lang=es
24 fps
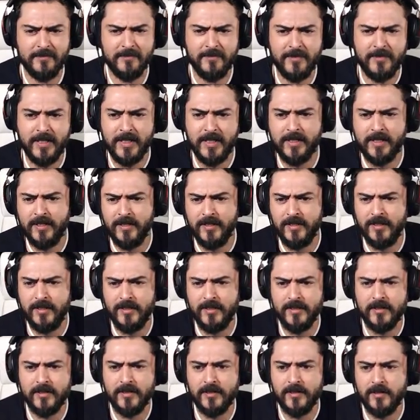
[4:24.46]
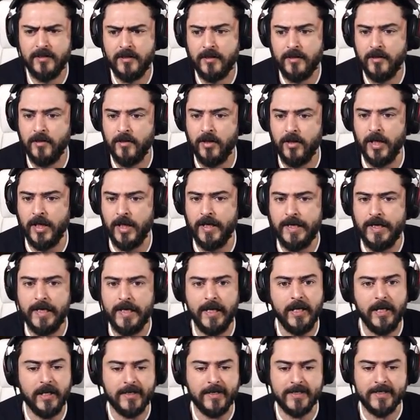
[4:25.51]
Vale. ¡Eh,
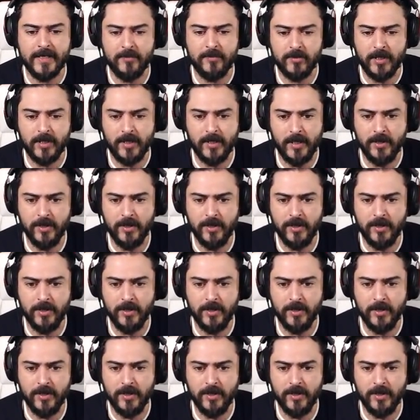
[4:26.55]
eh, eh! ¡Que estamos